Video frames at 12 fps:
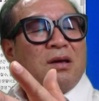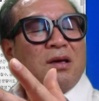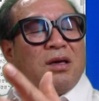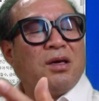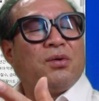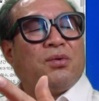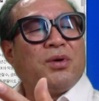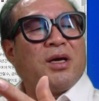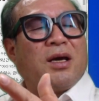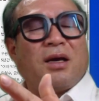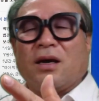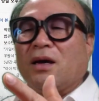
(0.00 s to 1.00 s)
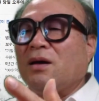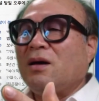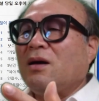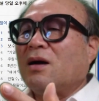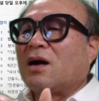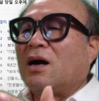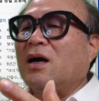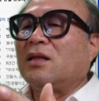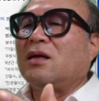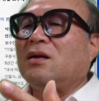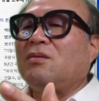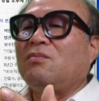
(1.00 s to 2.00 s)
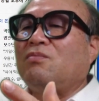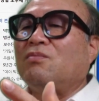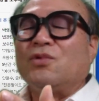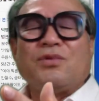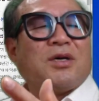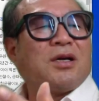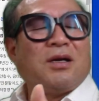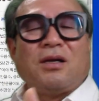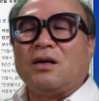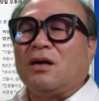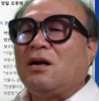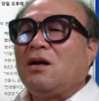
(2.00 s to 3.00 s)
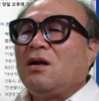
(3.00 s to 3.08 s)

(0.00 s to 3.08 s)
이후에 가야 되는 문서를